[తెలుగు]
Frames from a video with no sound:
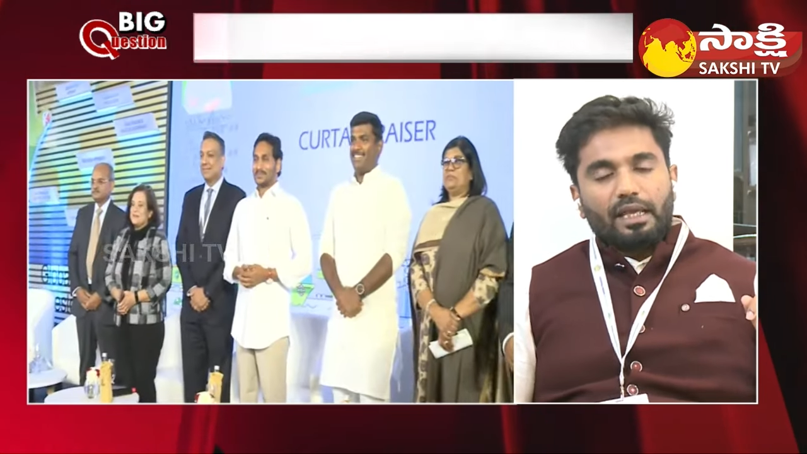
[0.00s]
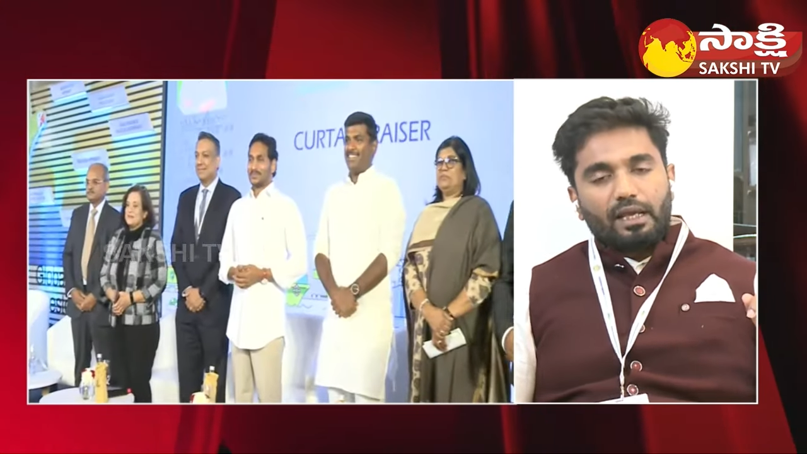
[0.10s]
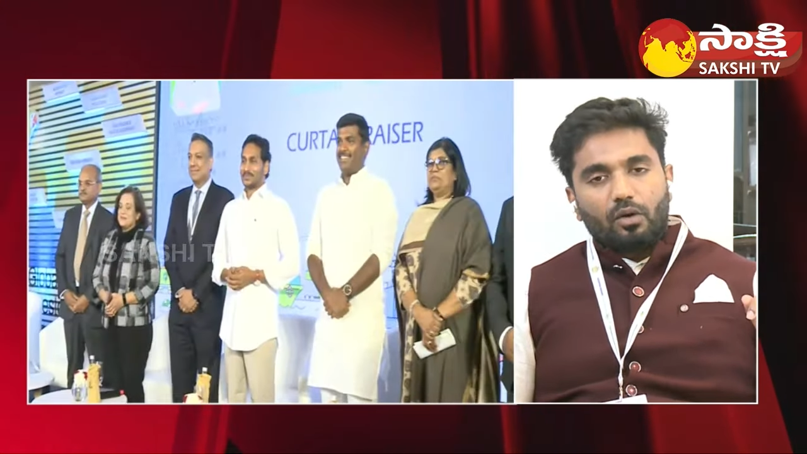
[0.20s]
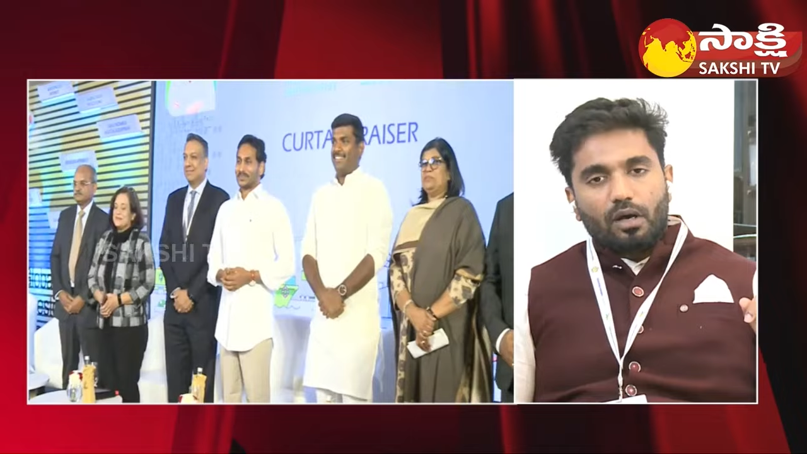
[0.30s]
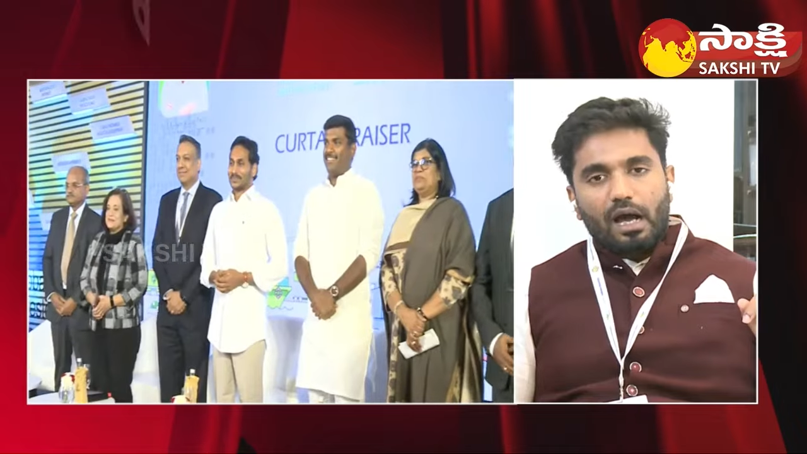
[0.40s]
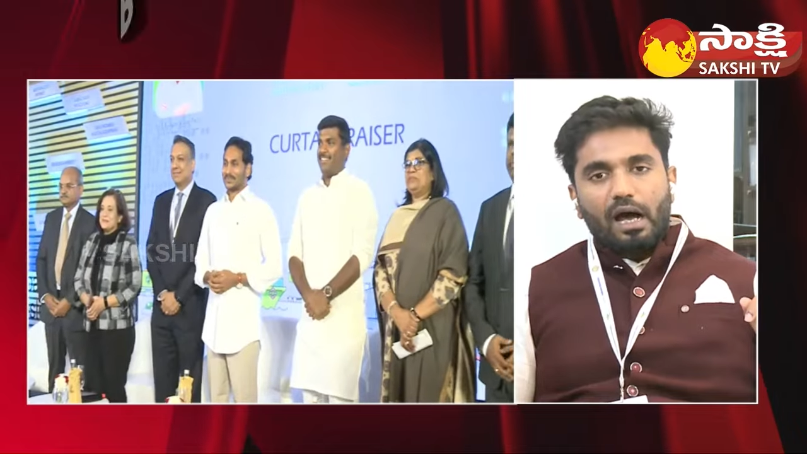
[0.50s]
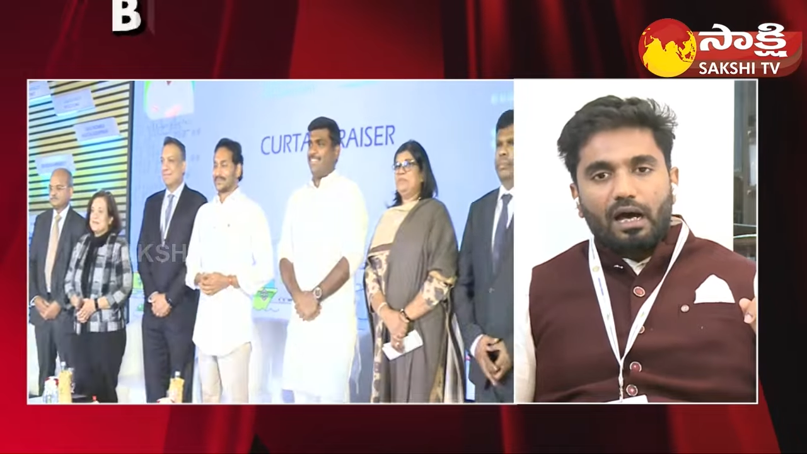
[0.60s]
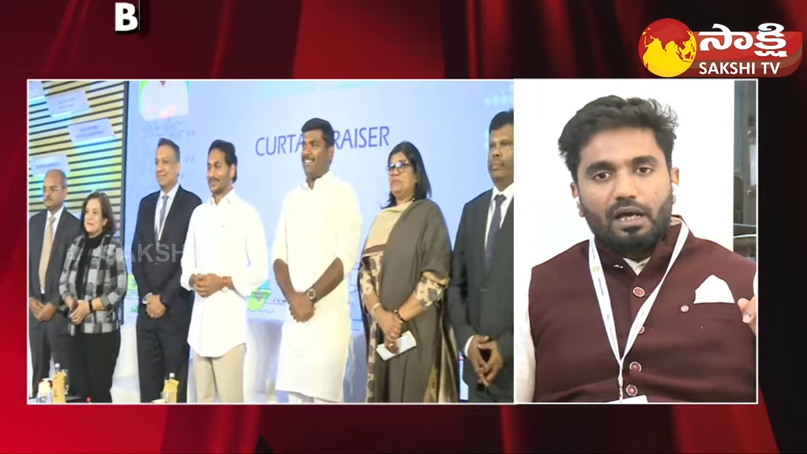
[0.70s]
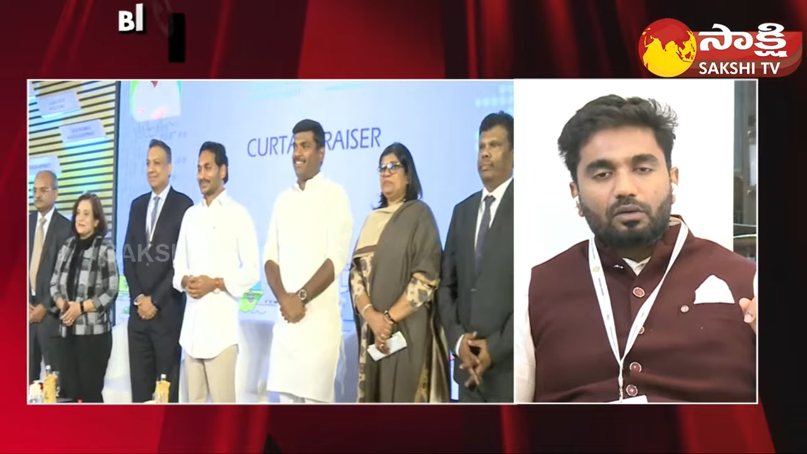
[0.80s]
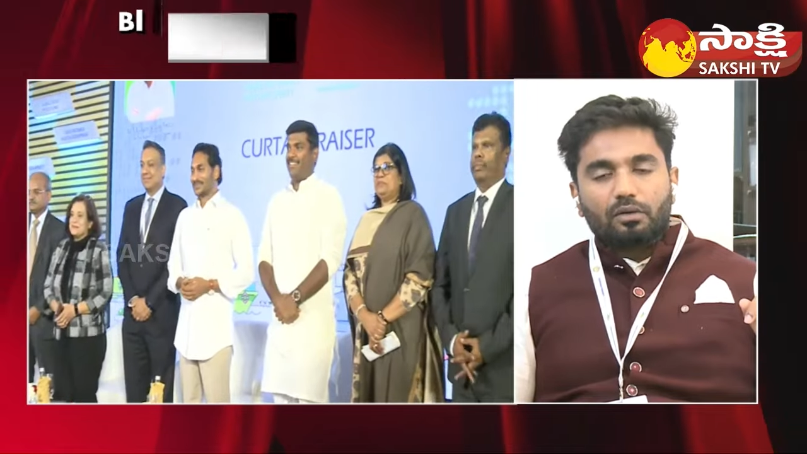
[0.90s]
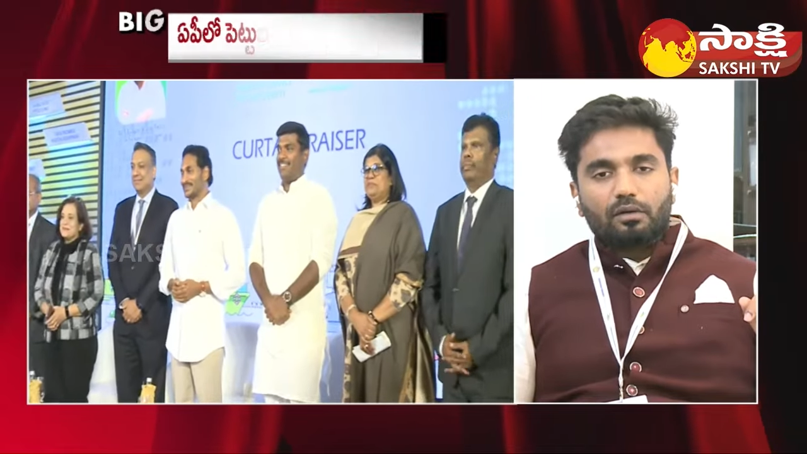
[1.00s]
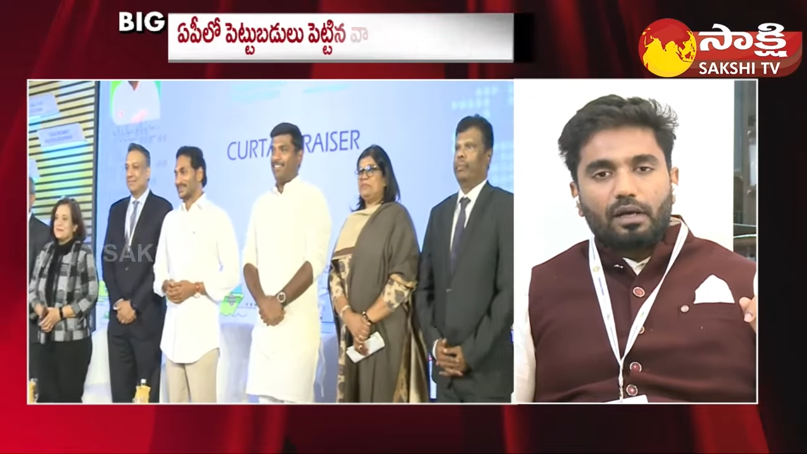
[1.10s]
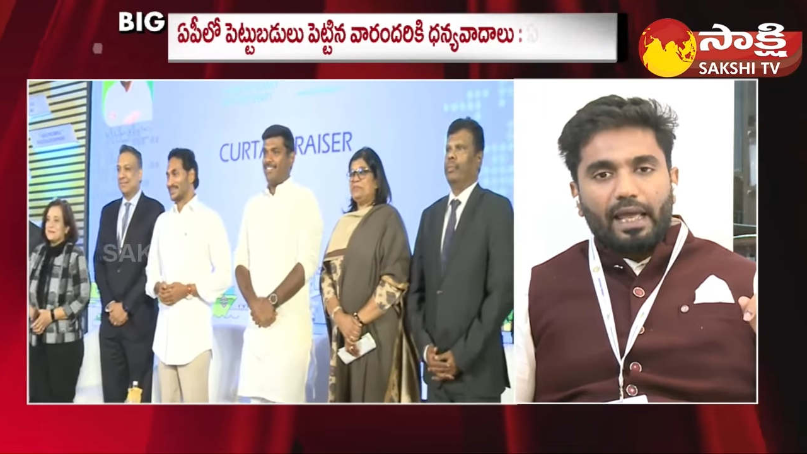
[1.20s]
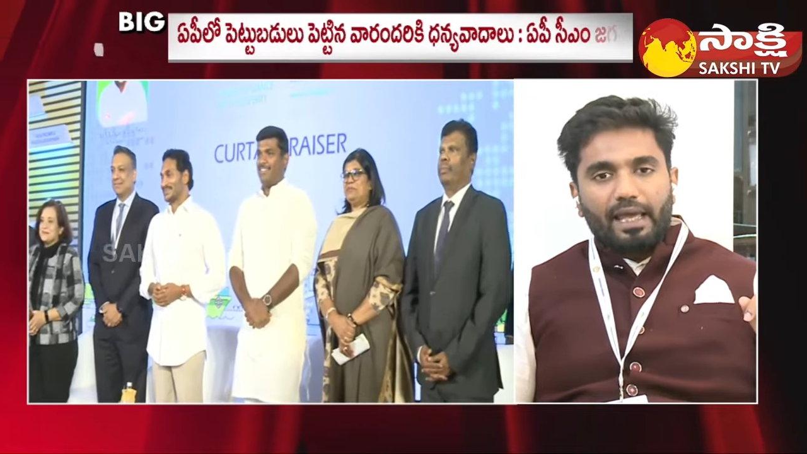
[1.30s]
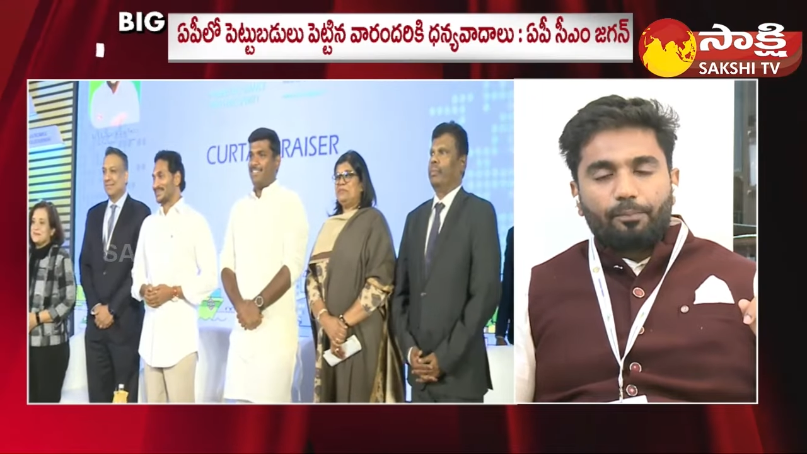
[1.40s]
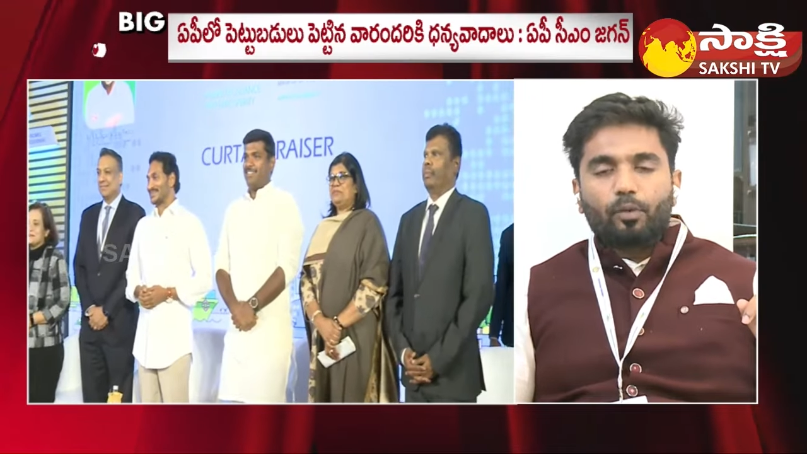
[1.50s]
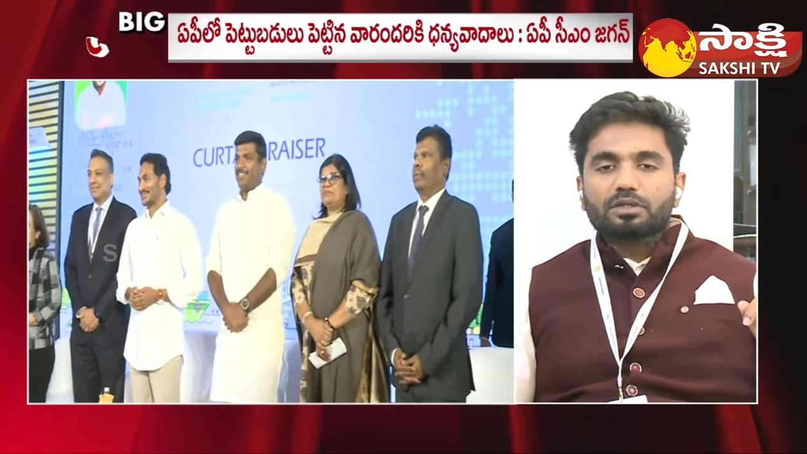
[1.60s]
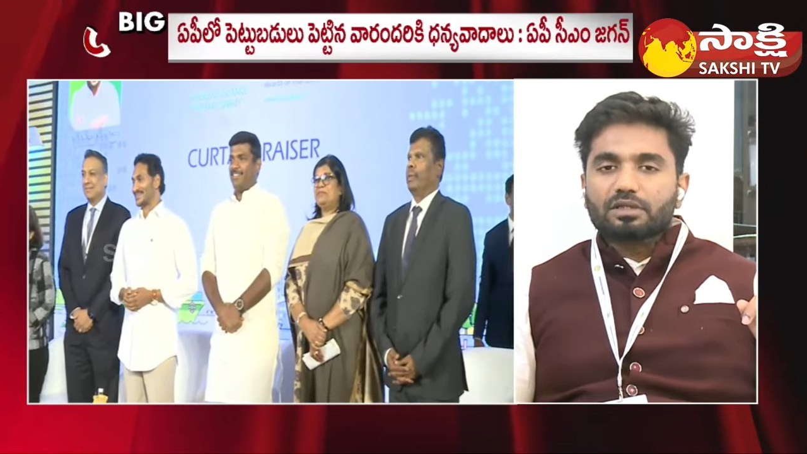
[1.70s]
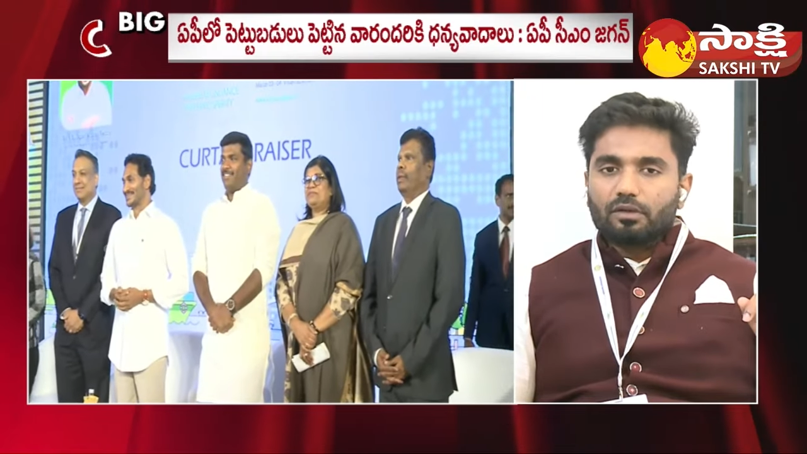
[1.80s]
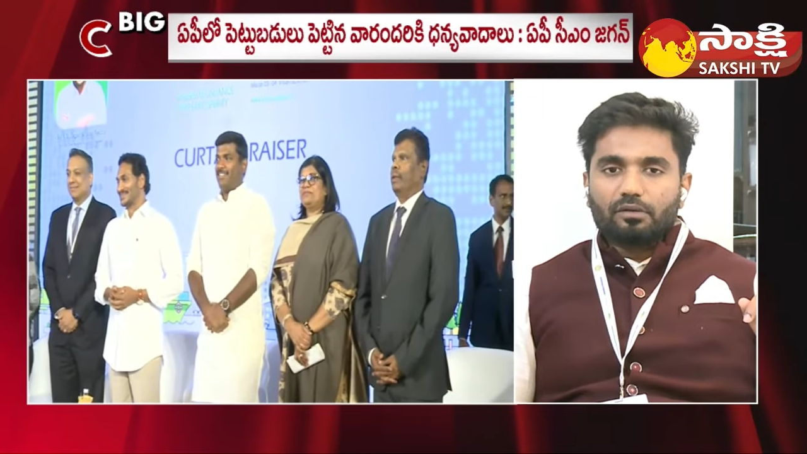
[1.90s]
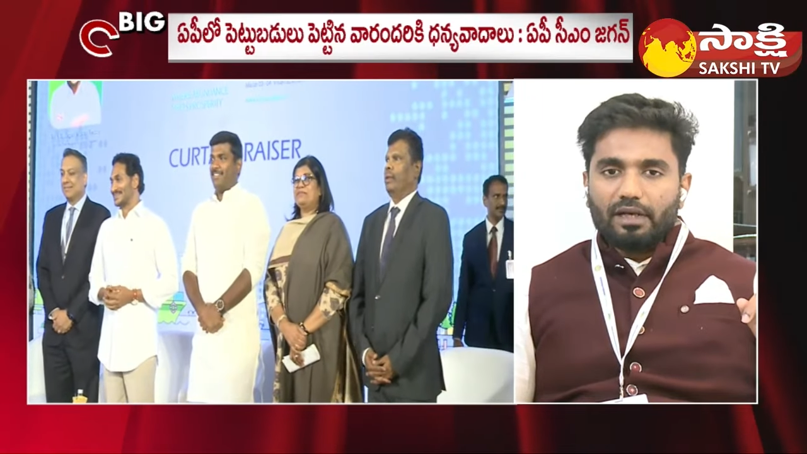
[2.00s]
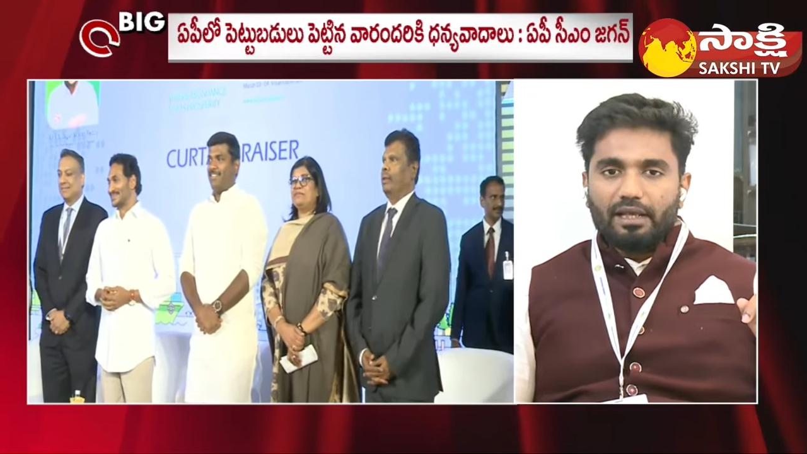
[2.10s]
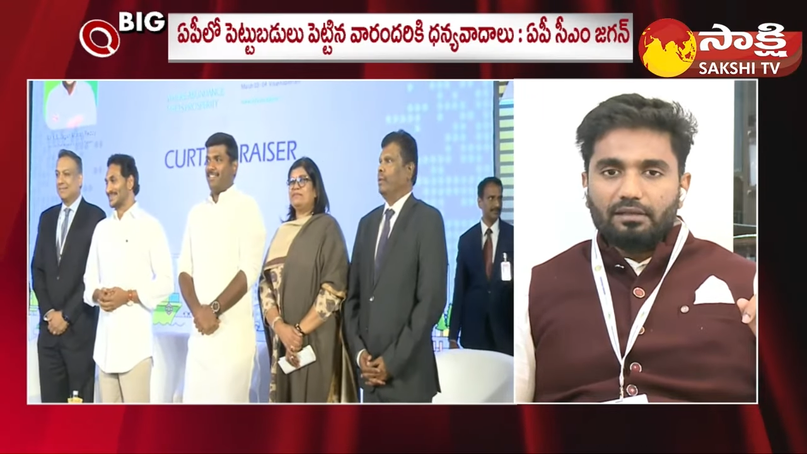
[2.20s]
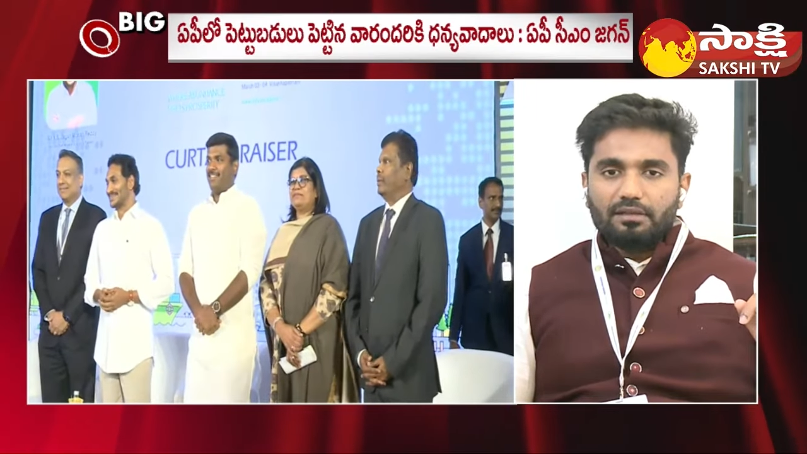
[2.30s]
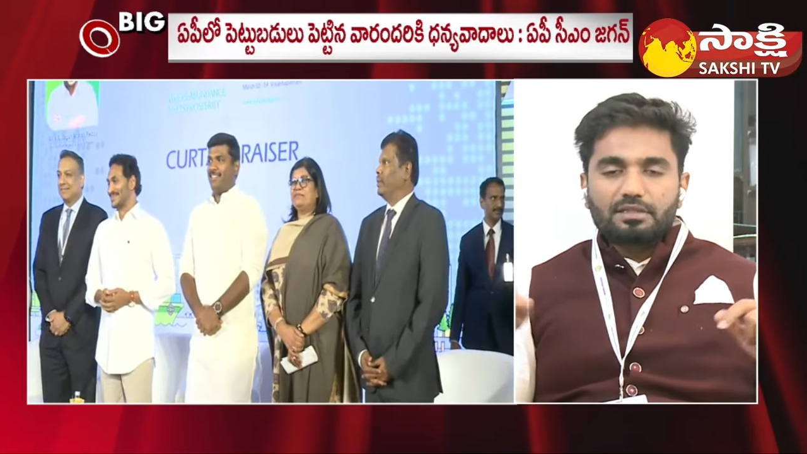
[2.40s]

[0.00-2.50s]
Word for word: ఇంకొక ఆరు ఎయిర్పోర్ట్స్ కూడా ఉన్నాయి